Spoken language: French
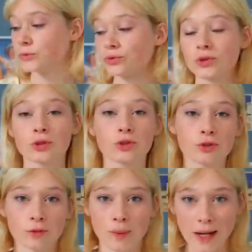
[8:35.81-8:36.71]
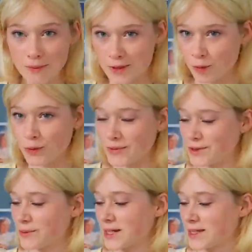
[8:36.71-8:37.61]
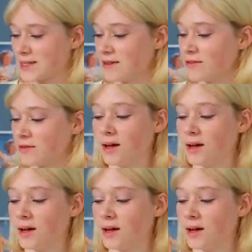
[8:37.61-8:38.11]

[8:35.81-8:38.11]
Donc, je vais vous parler un petit peu de mes objectifs.